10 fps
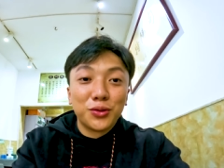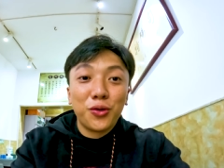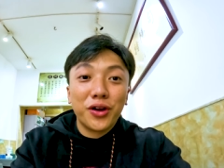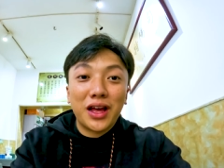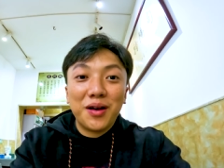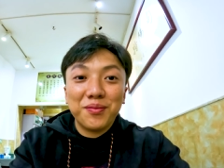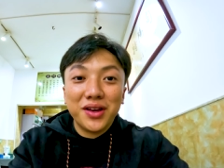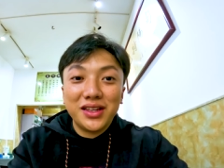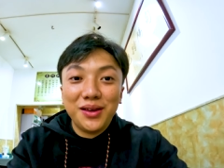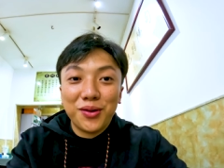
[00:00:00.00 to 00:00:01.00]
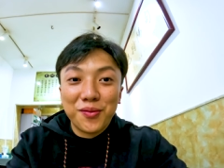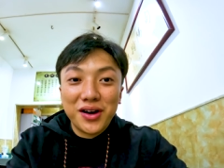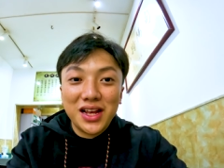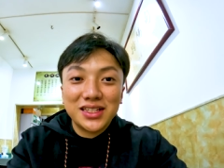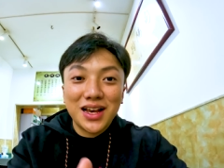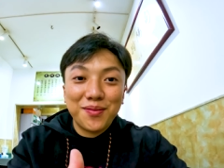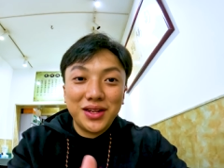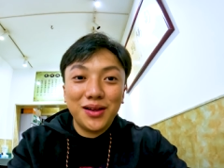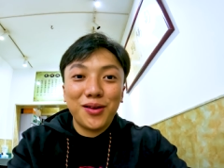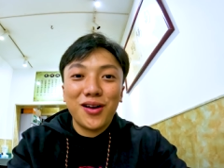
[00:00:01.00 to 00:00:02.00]
ทุกคนครับเมื่อกี้ผมก็ได้สั่งไป
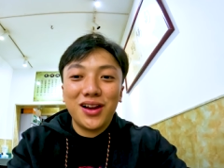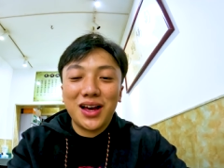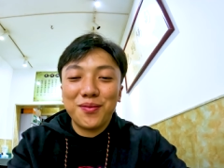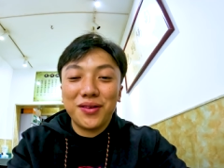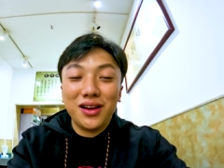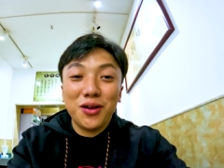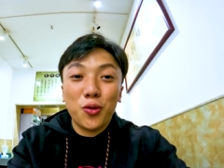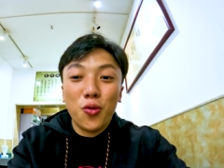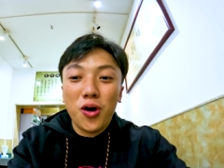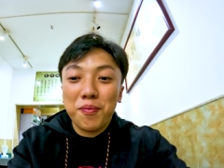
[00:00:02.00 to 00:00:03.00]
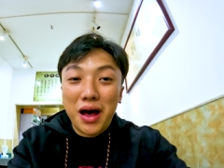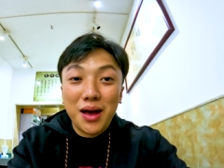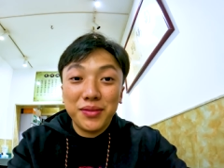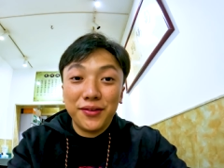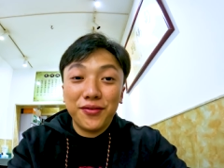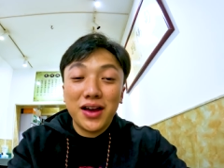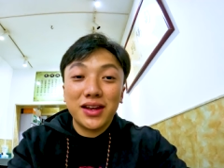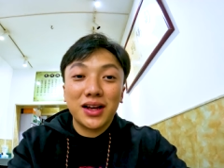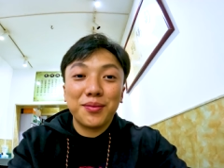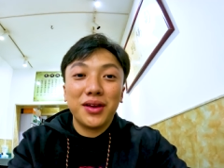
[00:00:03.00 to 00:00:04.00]
ที่รอนะครับเขาเรียกกลัวป๋าหมี่ฟัน
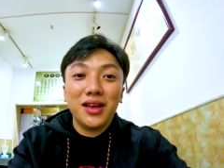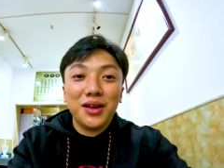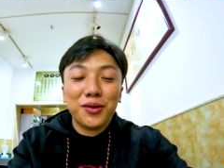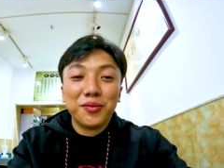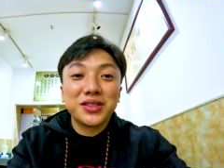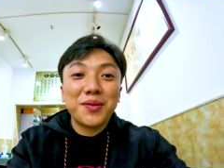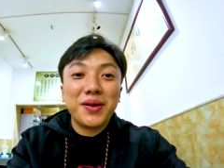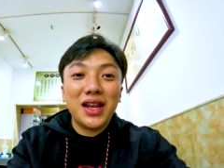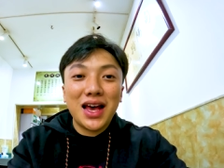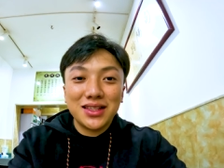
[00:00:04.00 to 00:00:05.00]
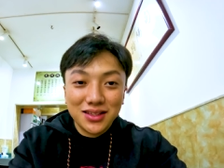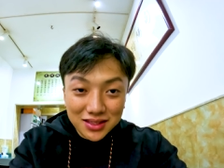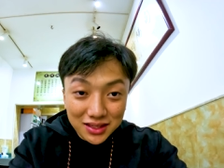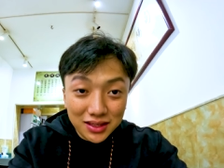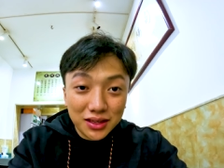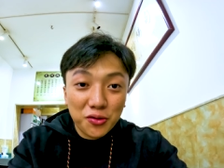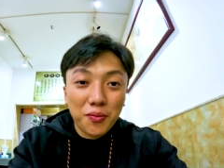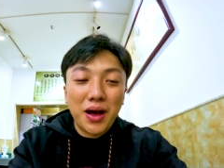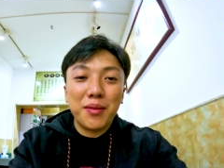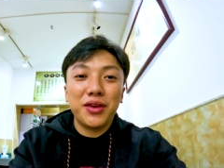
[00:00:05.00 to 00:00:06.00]
นะครับ ผมสั่งเป็นลาสุจีกลั
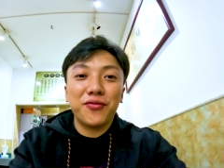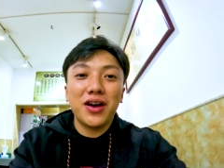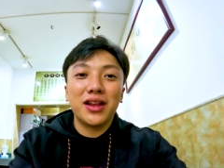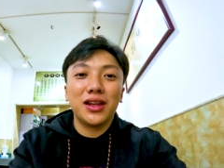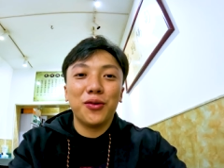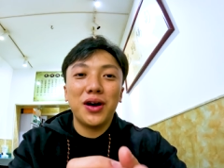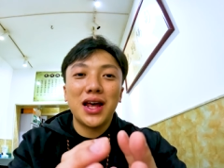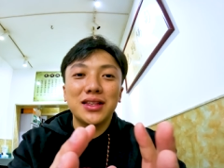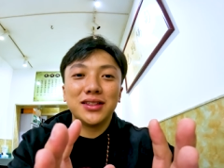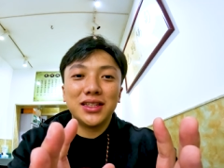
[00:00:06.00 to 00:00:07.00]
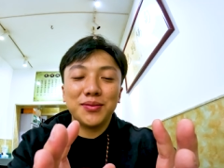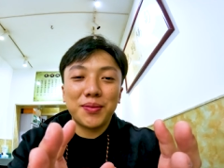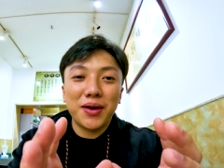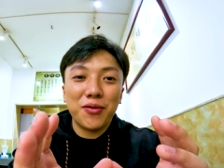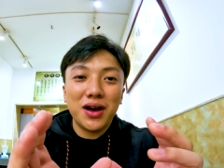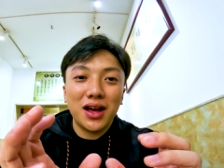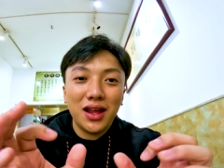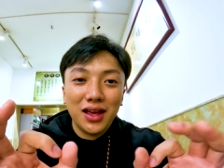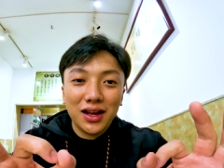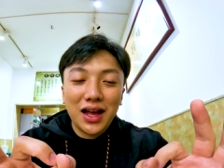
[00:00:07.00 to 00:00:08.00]
วป๋าหมี่ฟันหรือว่าลาสุจีมันแปลว่า
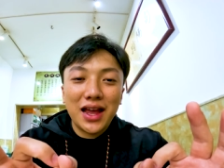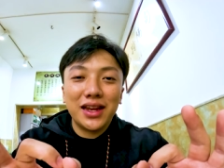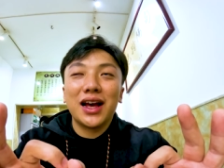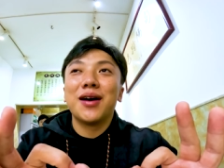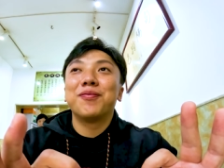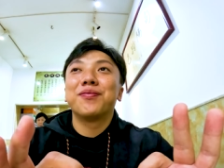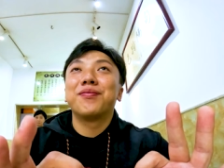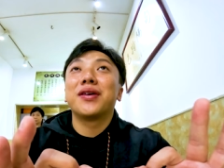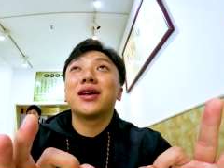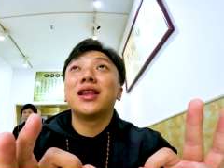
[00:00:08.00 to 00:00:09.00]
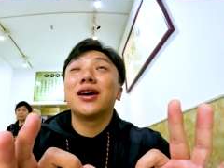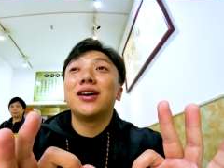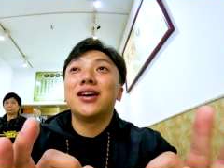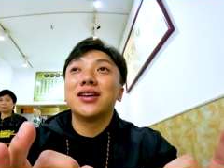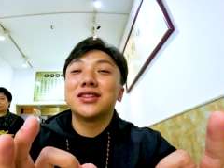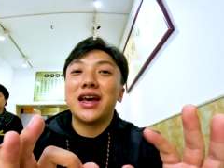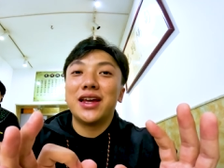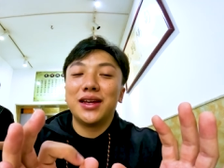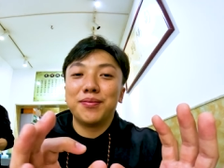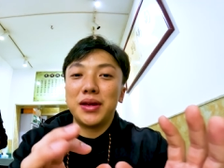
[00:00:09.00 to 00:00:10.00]
ไก่นะครับ แล้วก็ใส่
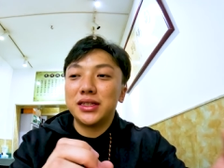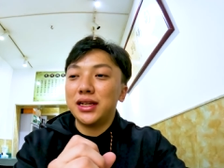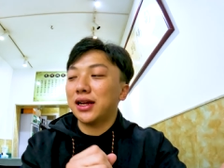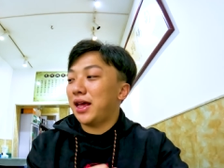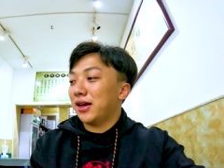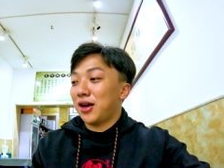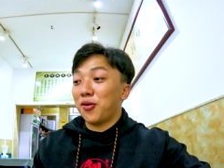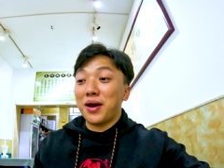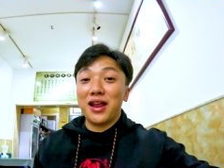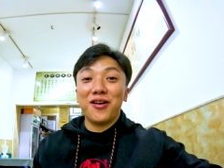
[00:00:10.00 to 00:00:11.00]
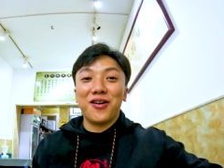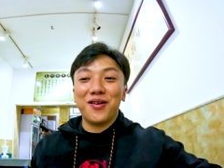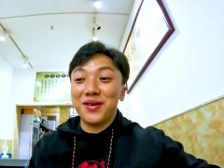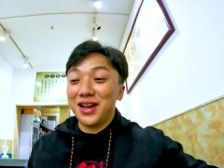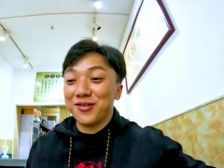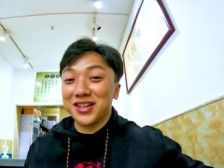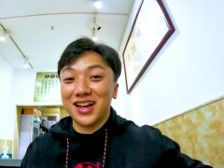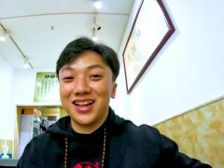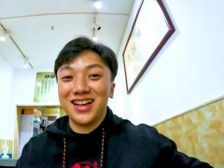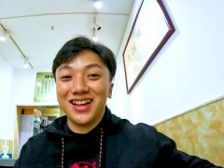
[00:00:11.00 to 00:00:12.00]
เป็นชิ้นเล็กๆเอามาแล้วหรอไม่เร็วจัง